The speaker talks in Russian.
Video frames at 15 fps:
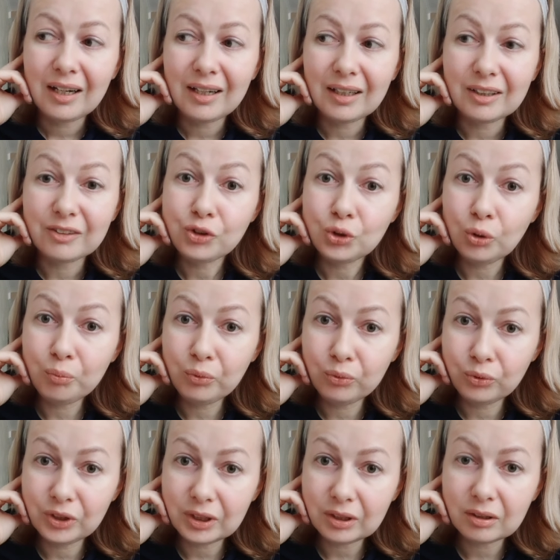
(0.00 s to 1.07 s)
Все
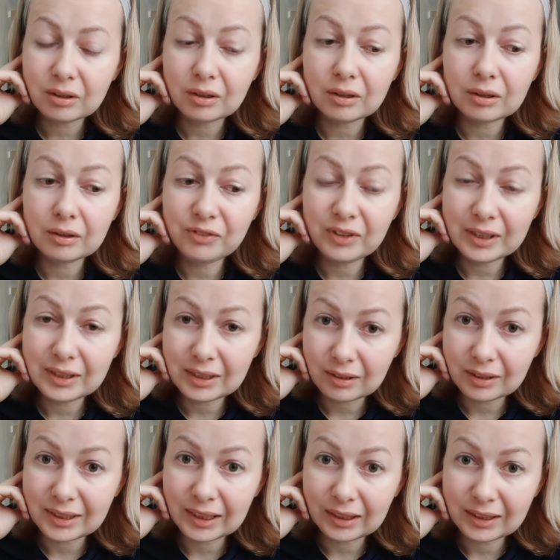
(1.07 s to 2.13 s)
будет, ведь
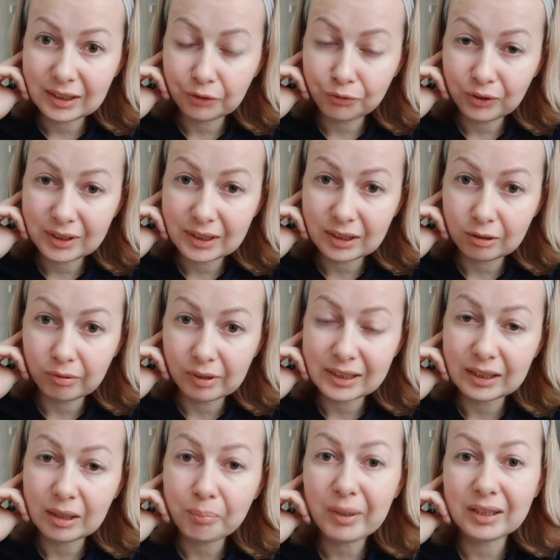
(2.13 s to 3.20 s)
цены зафиксировались
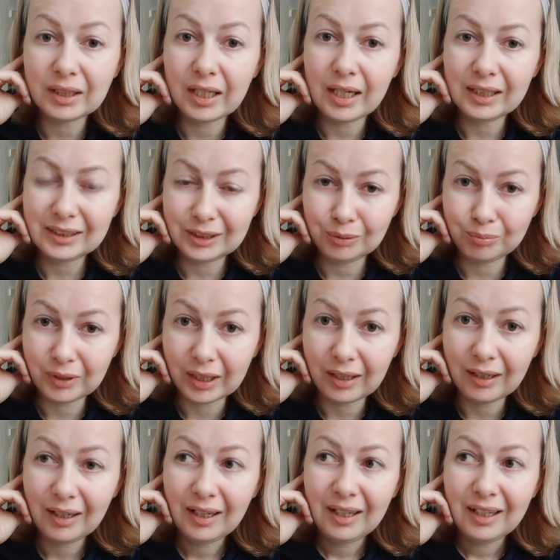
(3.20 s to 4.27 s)
на 5
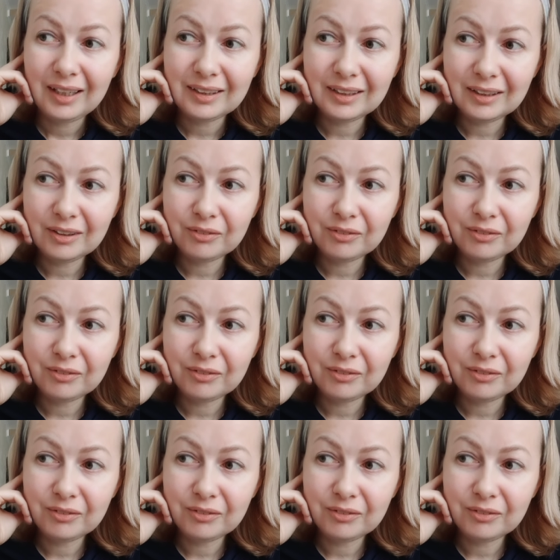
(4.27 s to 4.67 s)
октября, и